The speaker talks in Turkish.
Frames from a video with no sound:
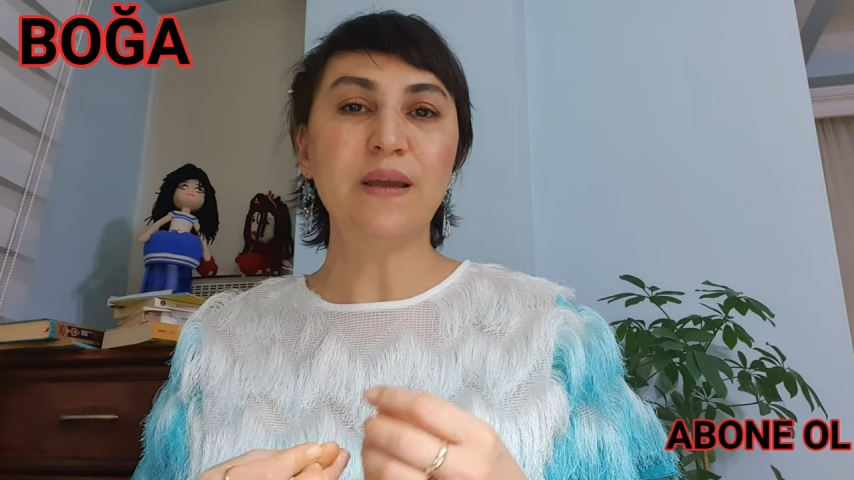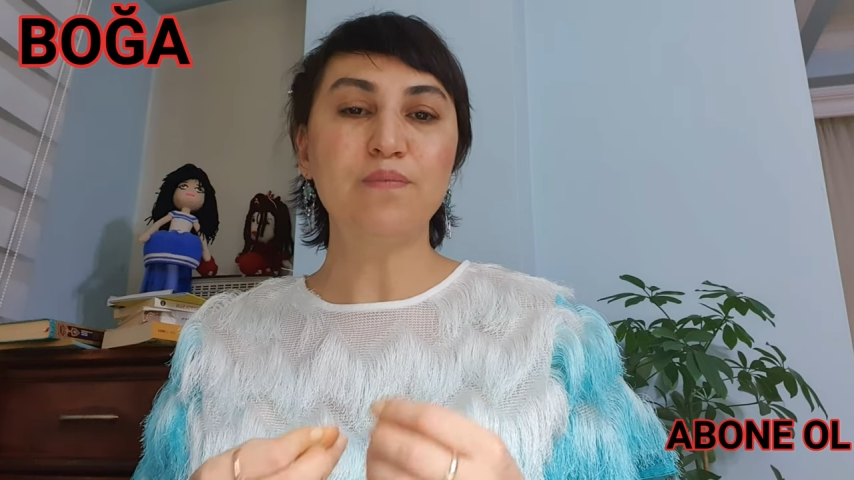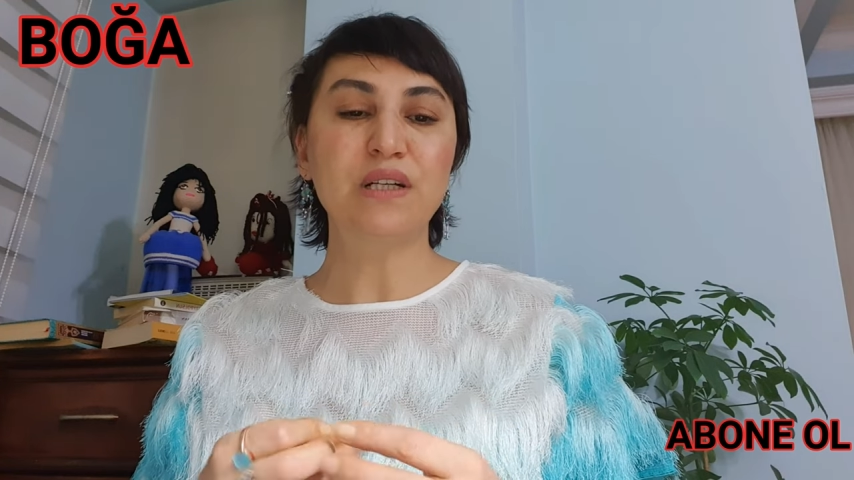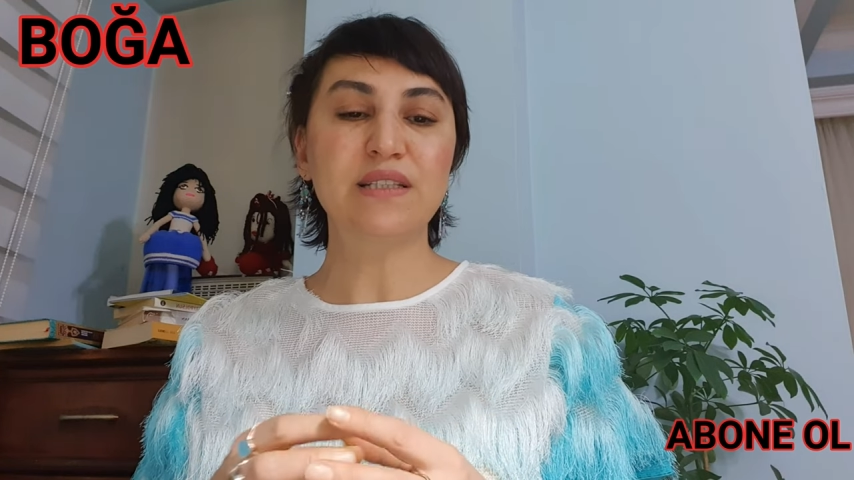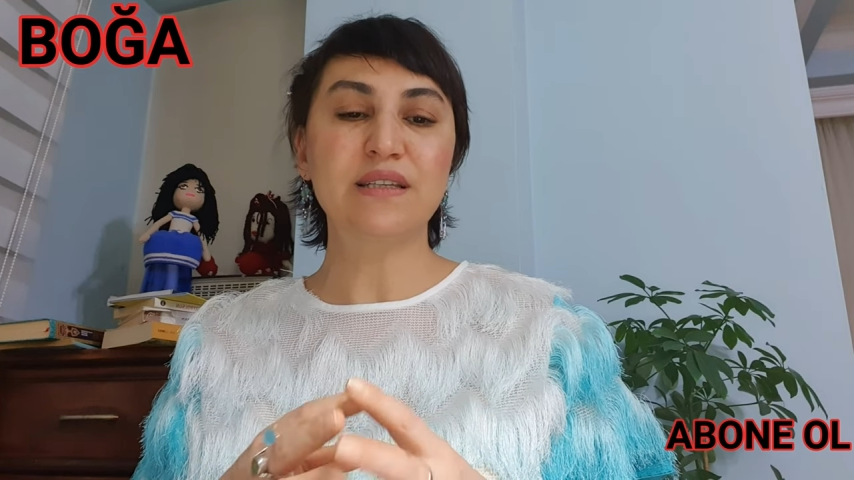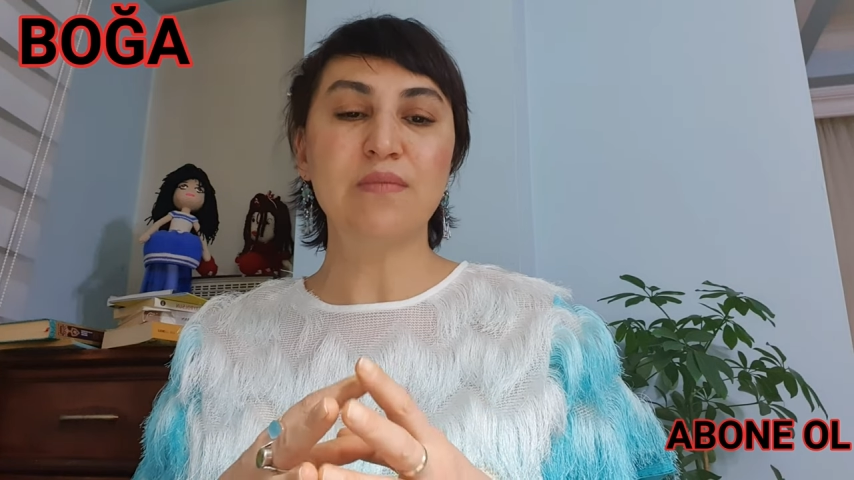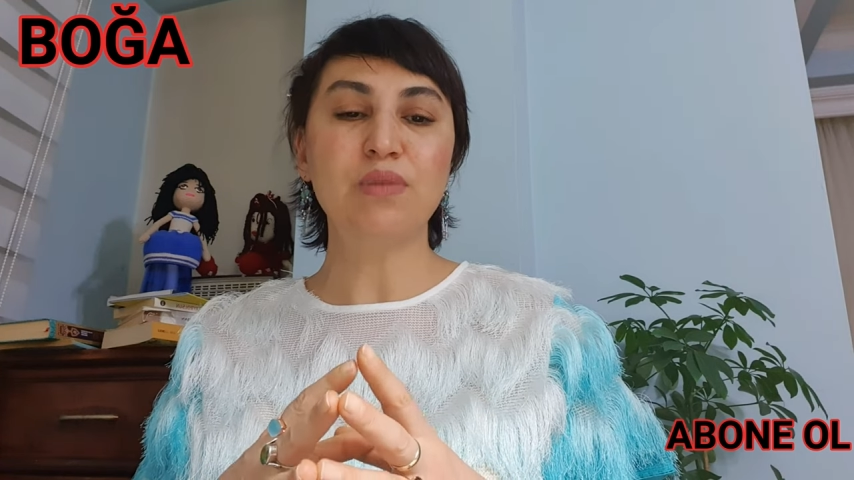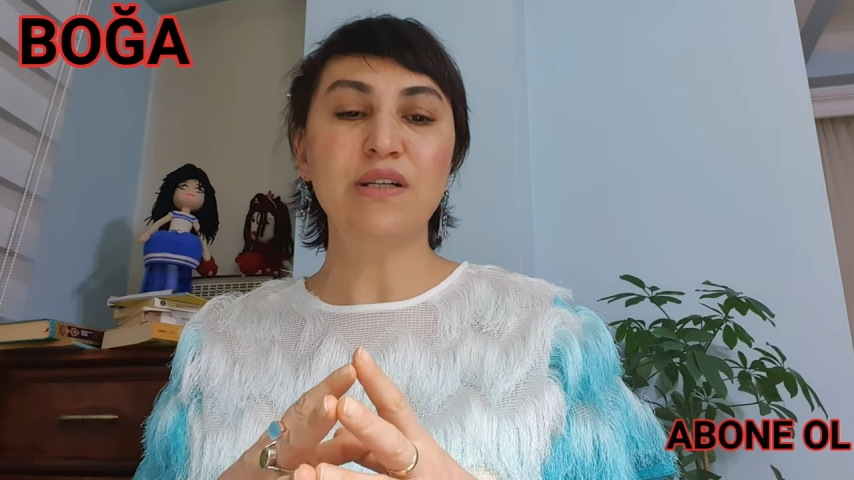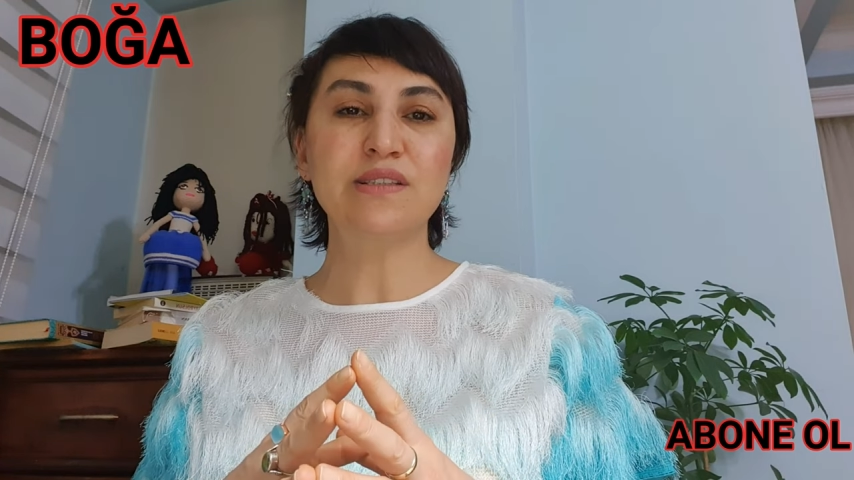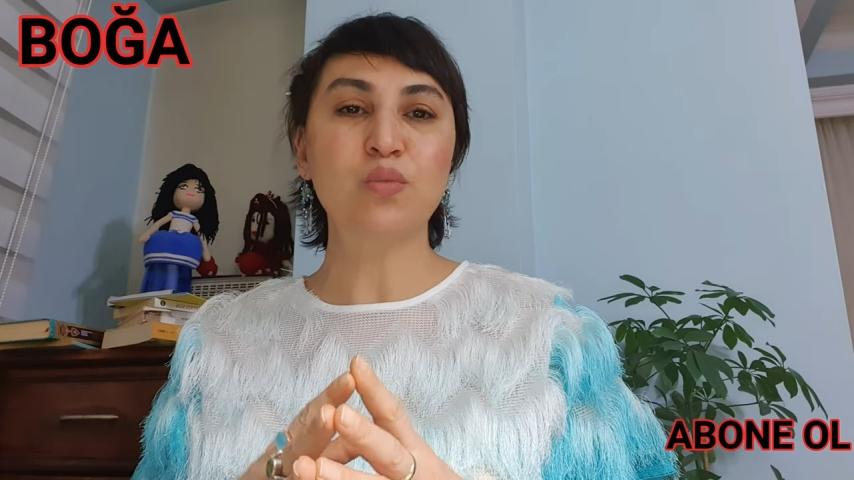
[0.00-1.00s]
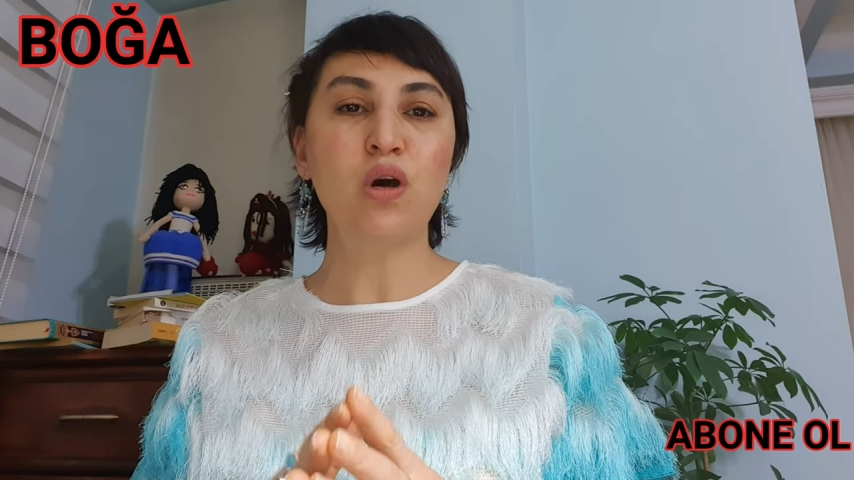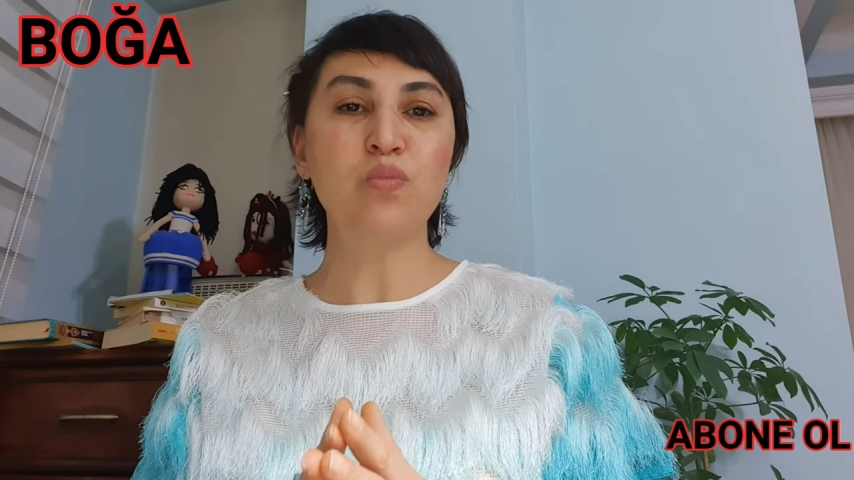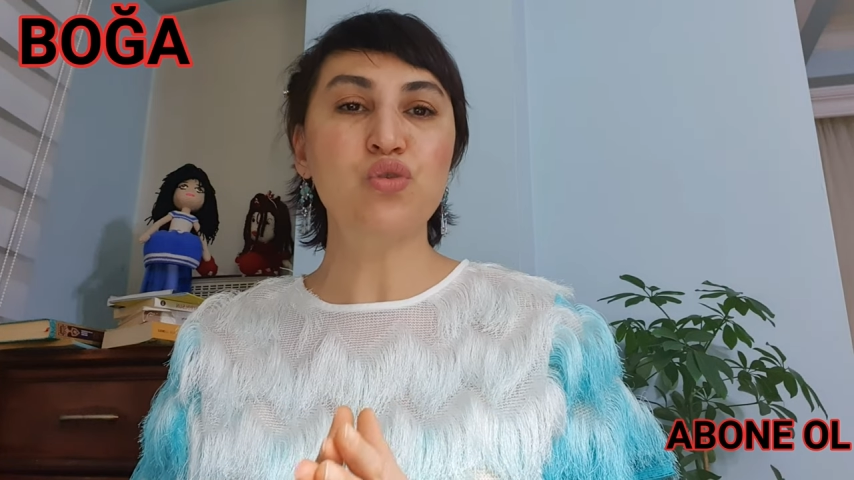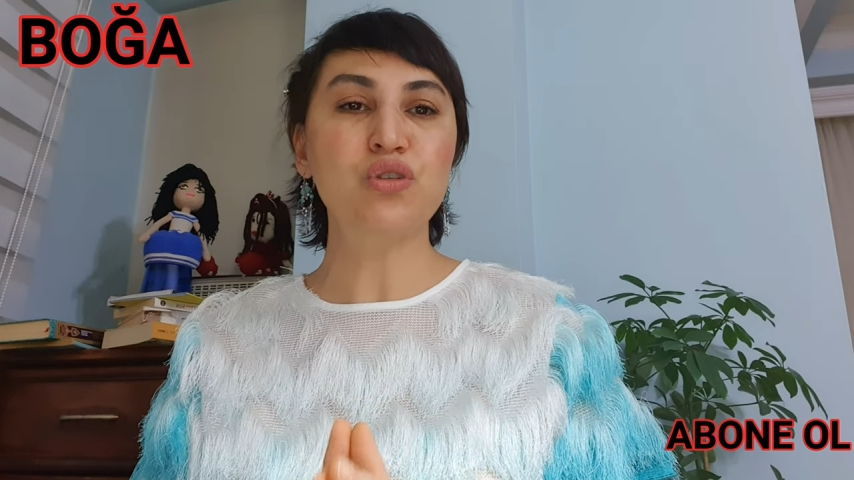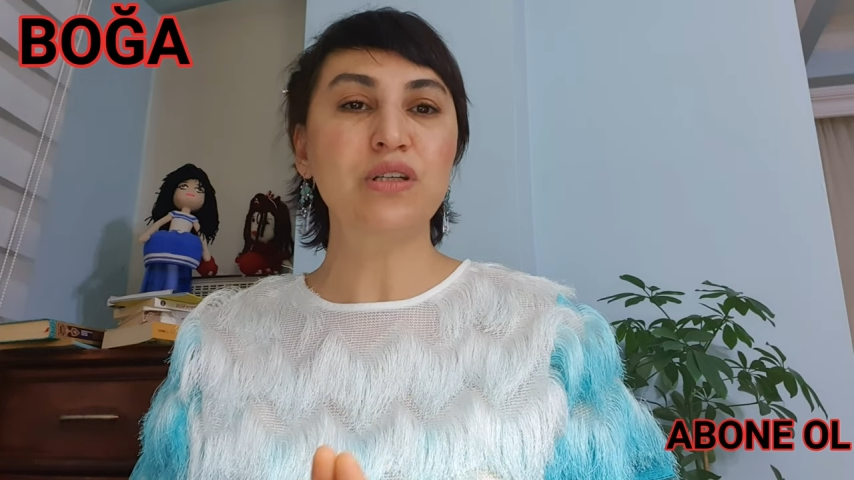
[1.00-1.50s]
yapmak isteyen bazı boğa
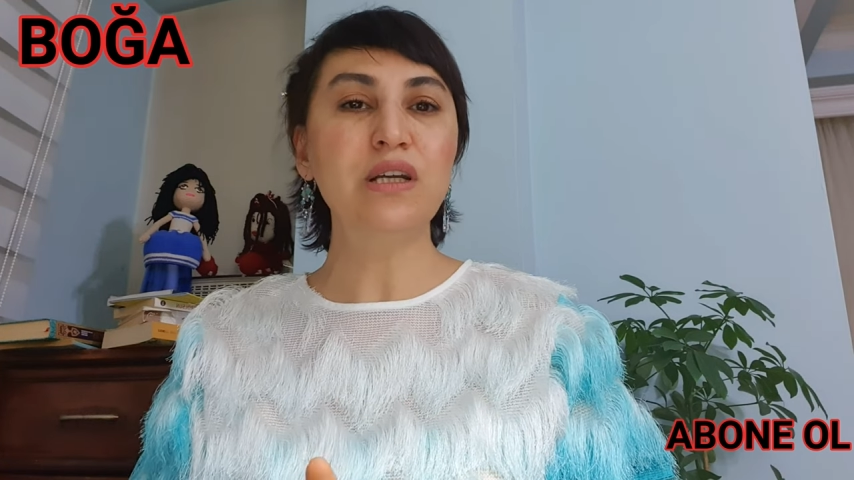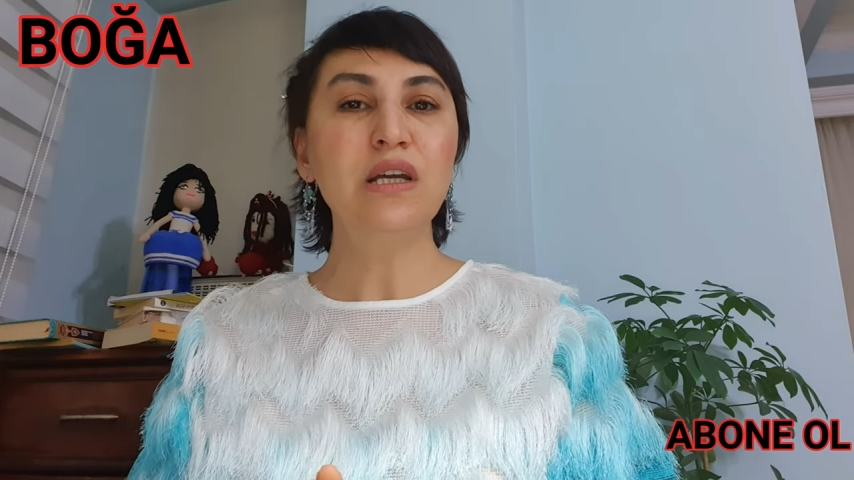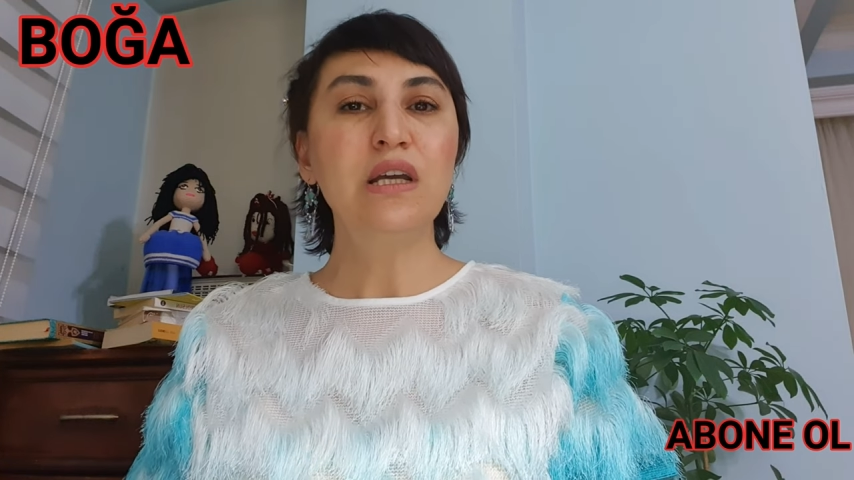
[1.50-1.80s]
burçları